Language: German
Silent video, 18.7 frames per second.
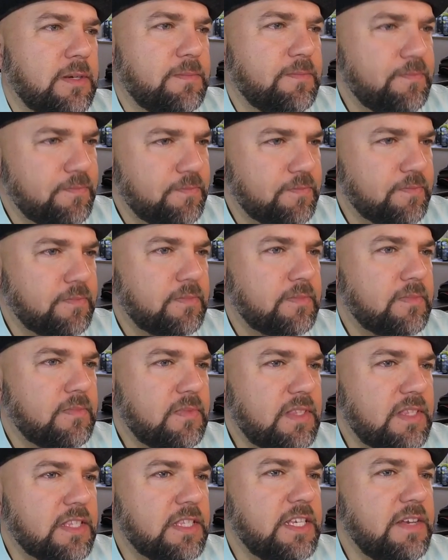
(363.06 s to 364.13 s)
ähm,
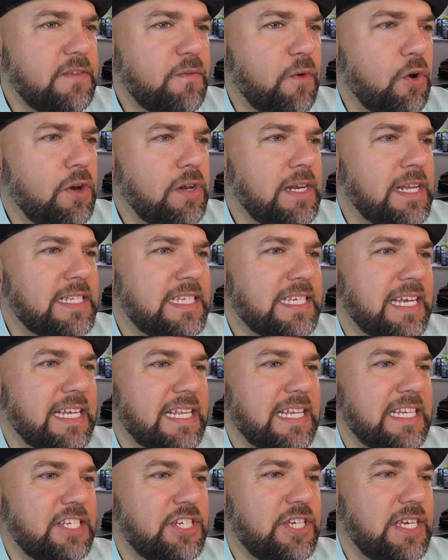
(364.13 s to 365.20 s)
die wollen
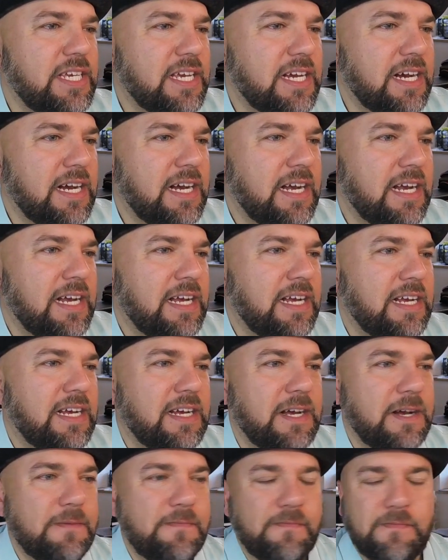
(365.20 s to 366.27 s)
letztendlich hier
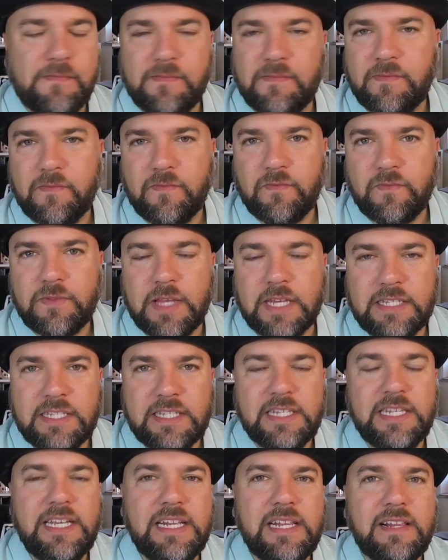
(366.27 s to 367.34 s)
ähm,
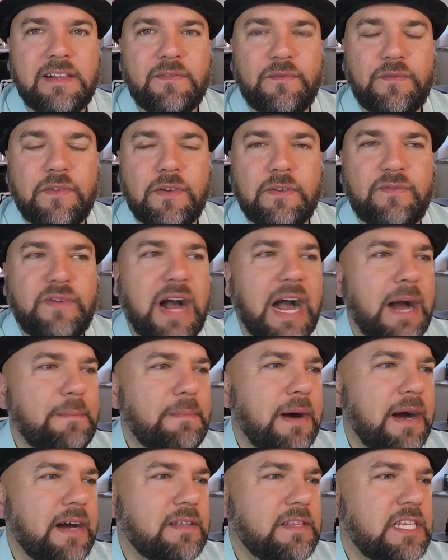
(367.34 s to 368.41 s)
das Ziel
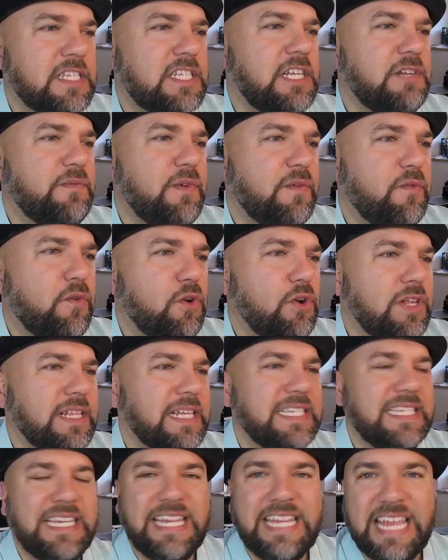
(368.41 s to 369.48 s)
wahrmachen, das Ziel verfolgen,
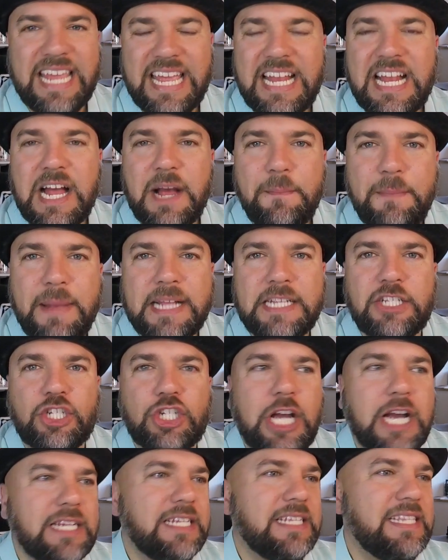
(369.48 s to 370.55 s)
dass jeder
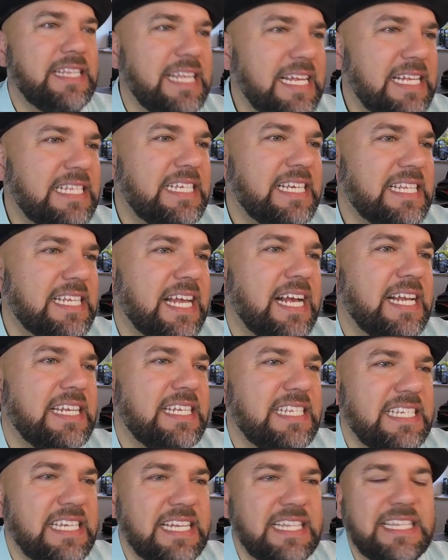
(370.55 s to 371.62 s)
Mensch eine
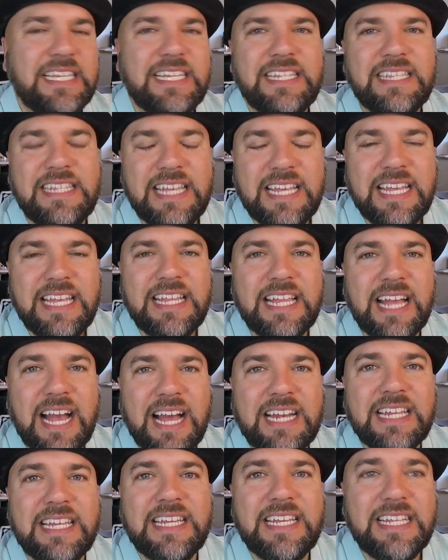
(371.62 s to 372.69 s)
dezentralisierte
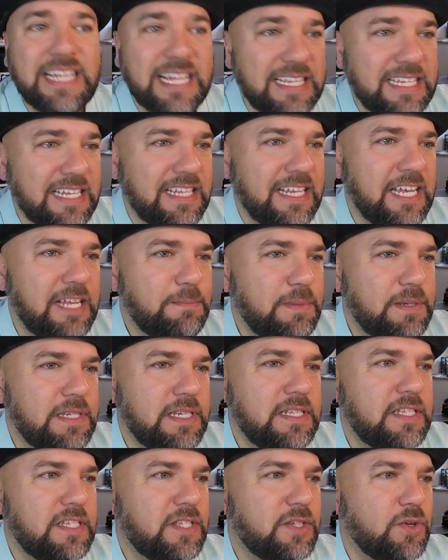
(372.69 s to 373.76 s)
digitale Identität
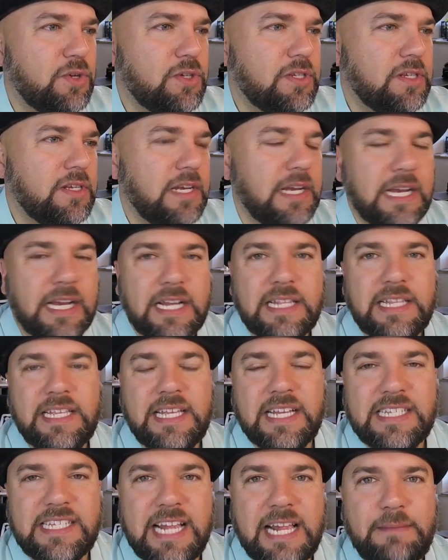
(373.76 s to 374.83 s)
besitzen sollte, die
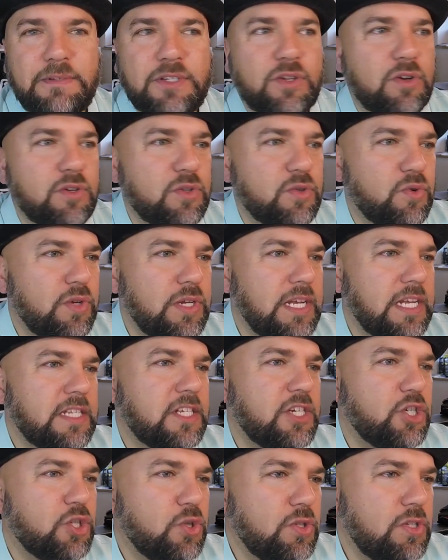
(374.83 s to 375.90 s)
er selbst
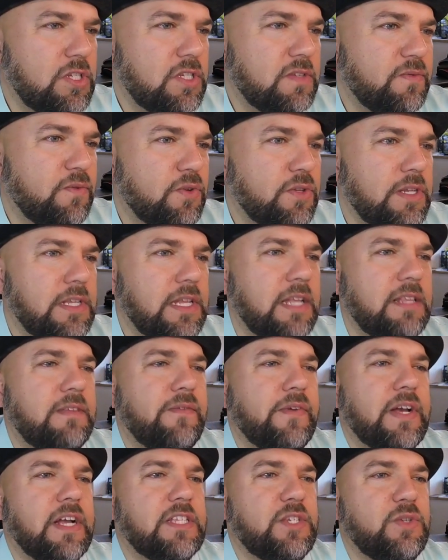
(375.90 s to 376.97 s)
kontrolliert, geschützt von
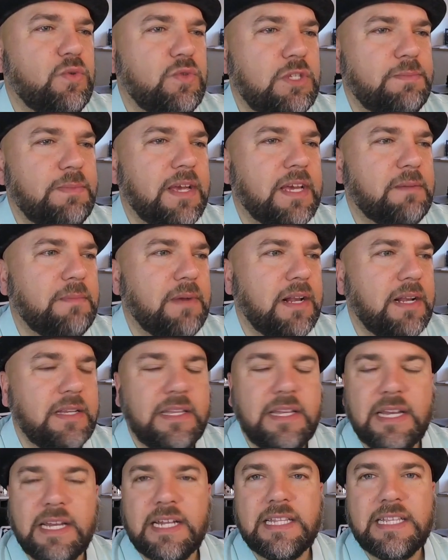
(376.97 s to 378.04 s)

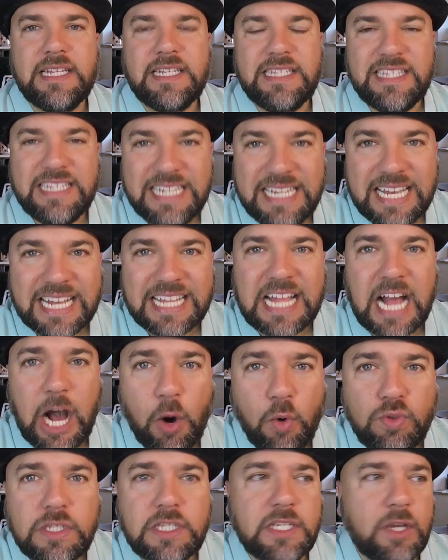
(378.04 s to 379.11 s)
Identifikationsmerkmalen, die einen sicheren
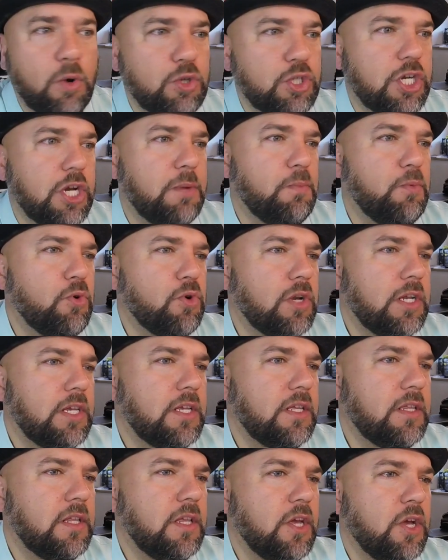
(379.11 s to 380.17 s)
Austausch
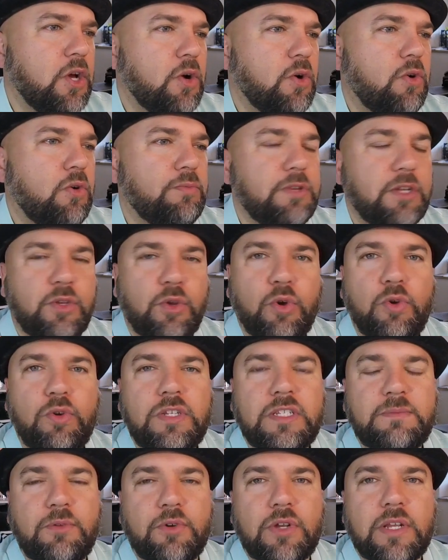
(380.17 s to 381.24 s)
ermöglichen um den
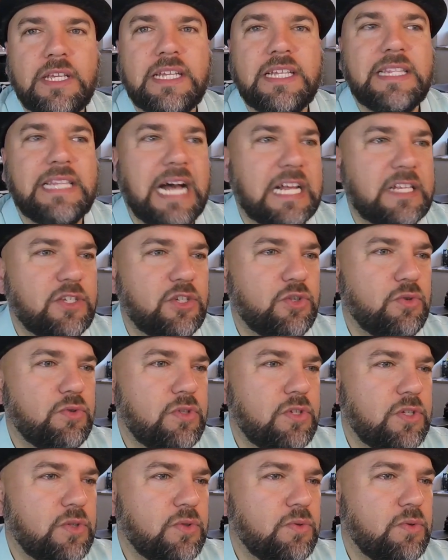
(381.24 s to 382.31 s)
höchstmöglichen
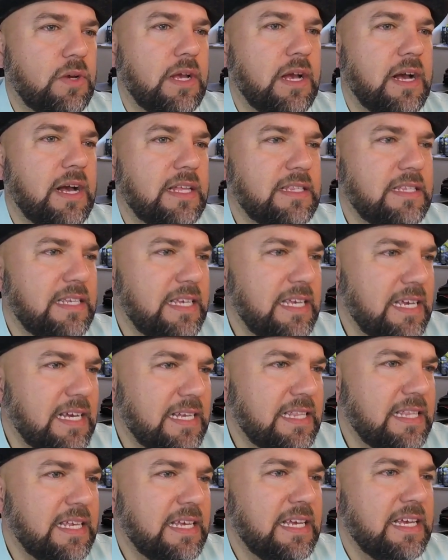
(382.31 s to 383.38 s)
Datenschutz zu
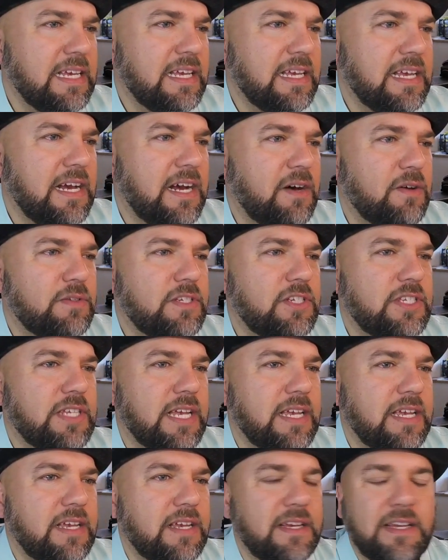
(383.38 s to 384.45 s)
garantieren. Ja, und ich
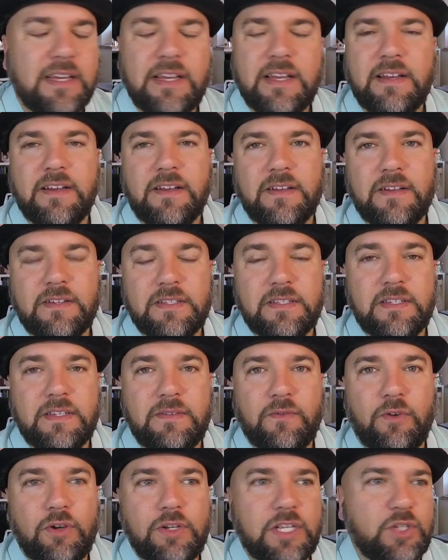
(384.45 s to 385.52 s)
denke, äh,
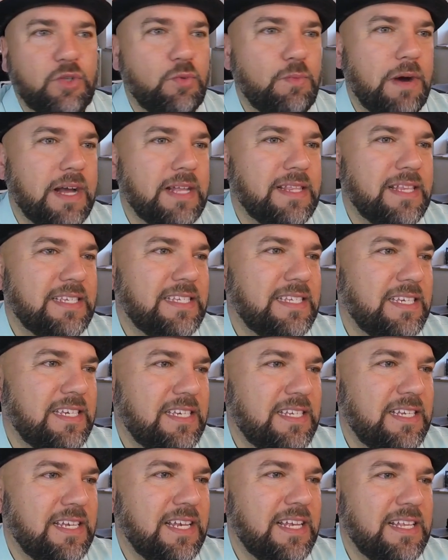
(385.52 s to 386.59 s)
sie wollen das so machen, dass
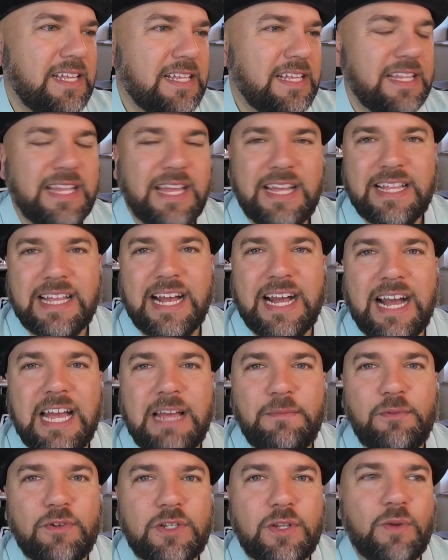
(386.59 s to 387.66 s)
sich die Identität
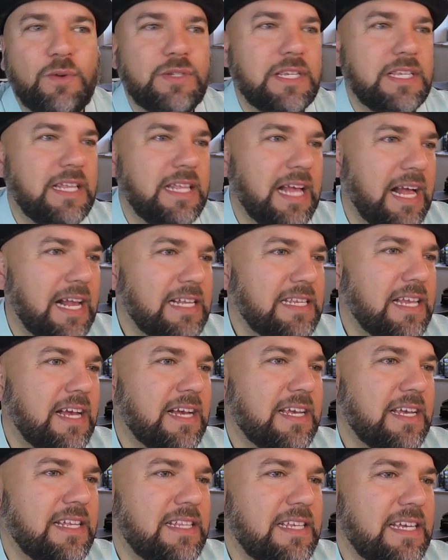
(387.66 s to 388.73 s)
reibungslos in den
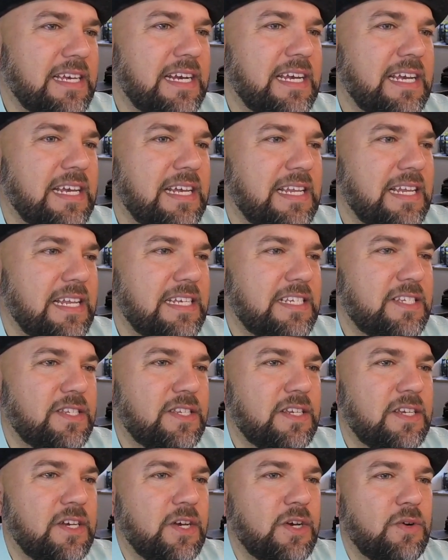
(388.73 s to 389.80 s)
Alltag integrieren
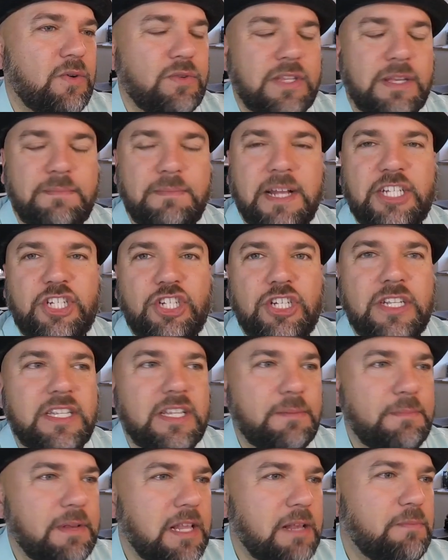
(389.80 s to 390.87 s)
lässt und die Menschen in
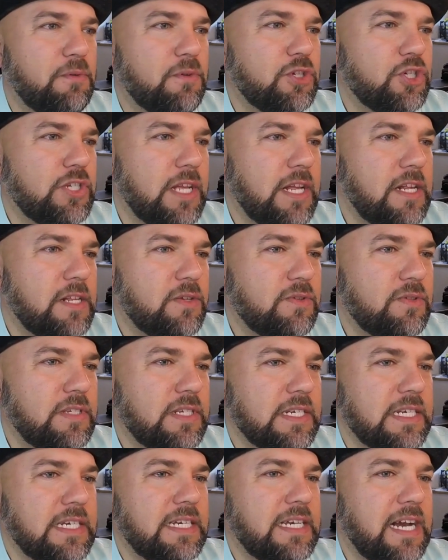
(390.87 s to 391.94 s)
den Mittelpunkt stellt.
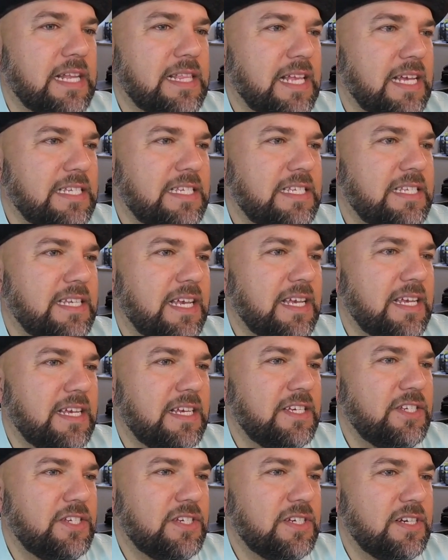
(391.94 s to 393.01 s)
Und ja, das ist, denke
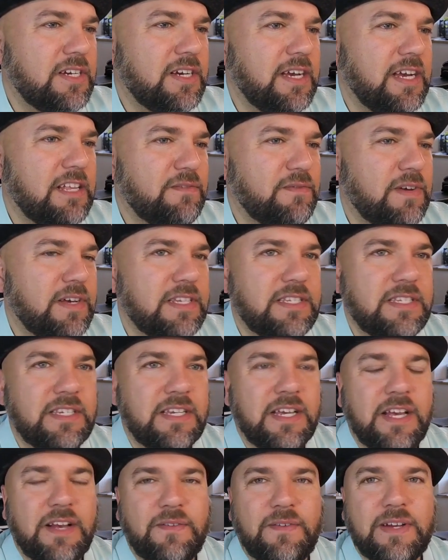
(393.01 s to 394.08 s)
ich, äh, etwas,
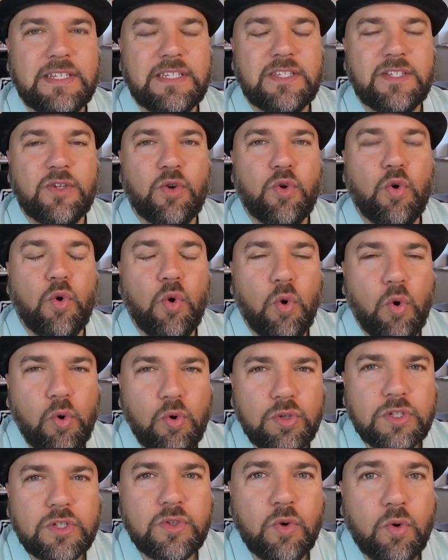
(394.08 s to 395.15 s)
was einen
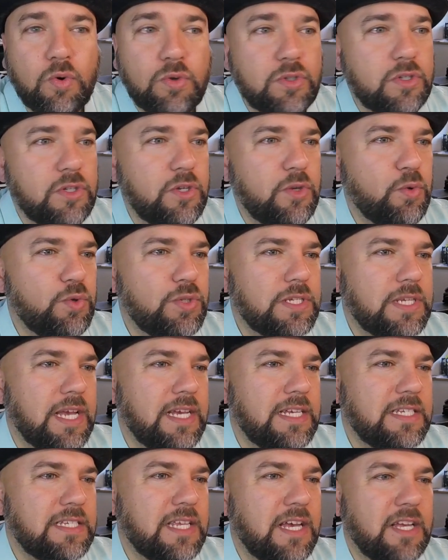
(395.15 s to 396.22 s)
großen, großen Use
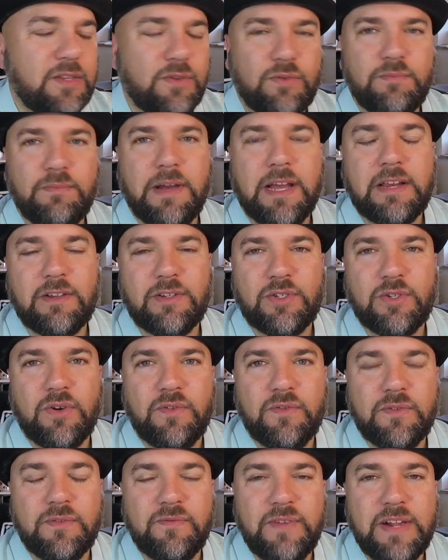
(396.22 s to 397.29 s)
Case hat und
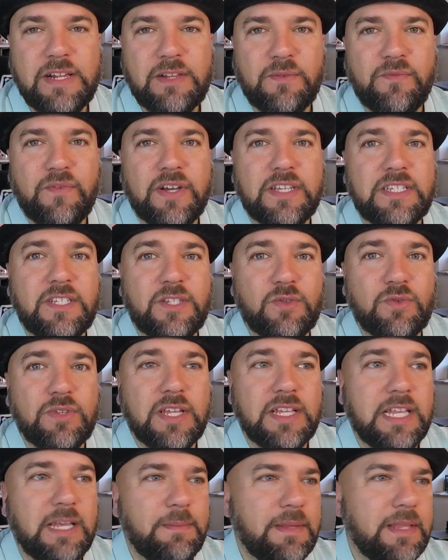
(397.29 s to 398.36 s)
Microsoft, ein weltumfassendes
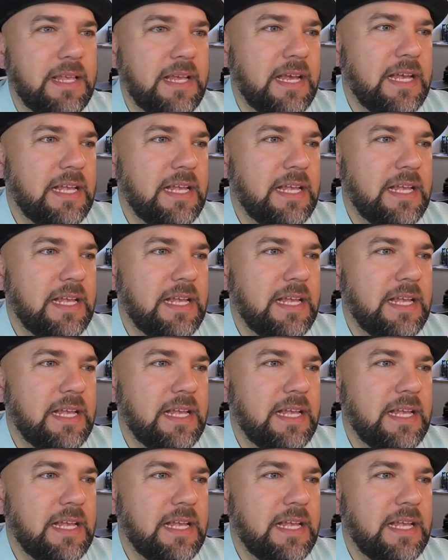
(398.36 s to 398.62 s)
Unternehmen,